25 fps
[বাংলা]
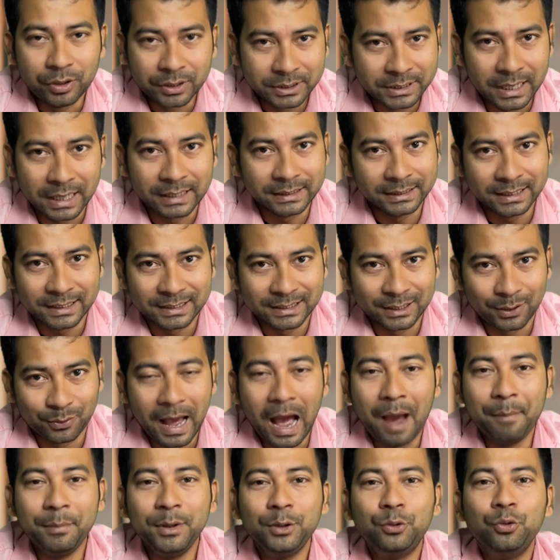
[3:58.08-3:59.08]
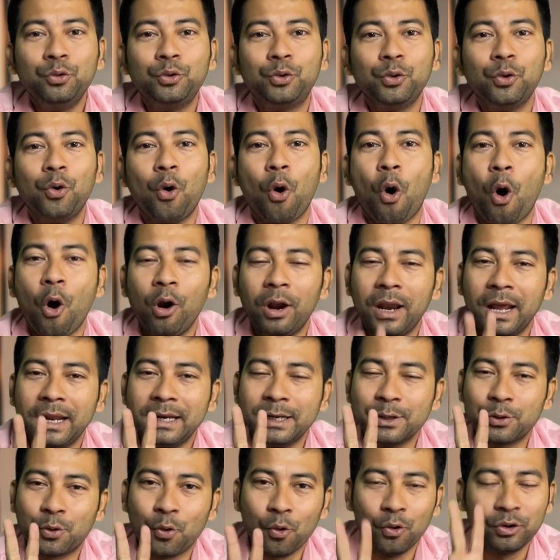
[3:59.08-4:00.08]
জানতে চাও আমি দুটো
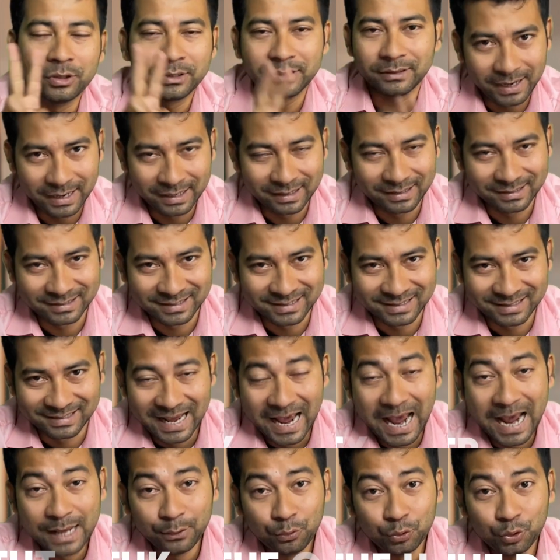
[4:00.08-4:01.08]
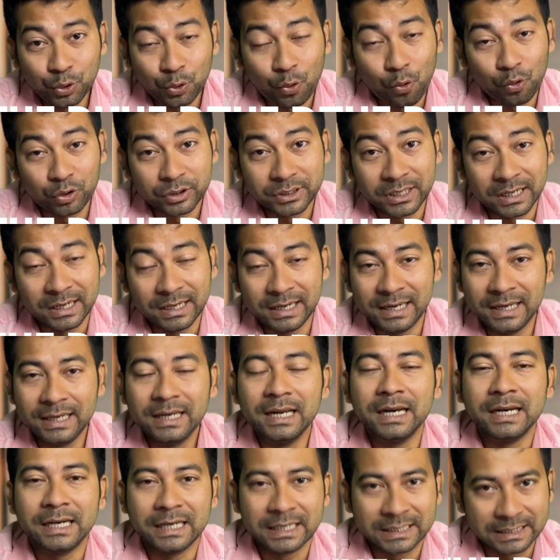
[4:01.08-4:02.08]
অনলাইনে কোর্স এনেছি এই দুটো কোর্সের লিঙ্ক
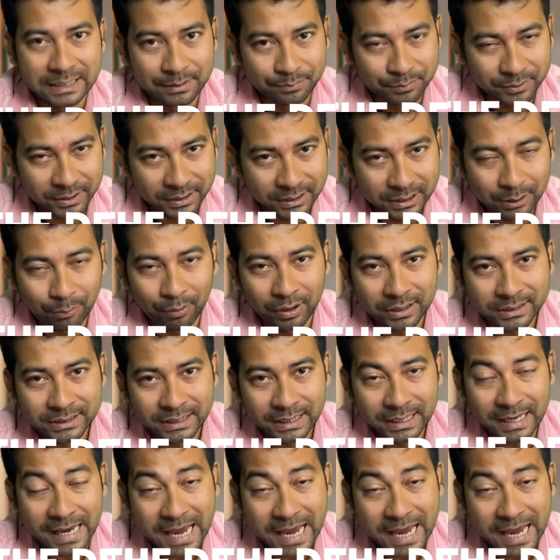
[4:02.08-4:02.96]
ডিসক্রিপশনে দেওয়া আছে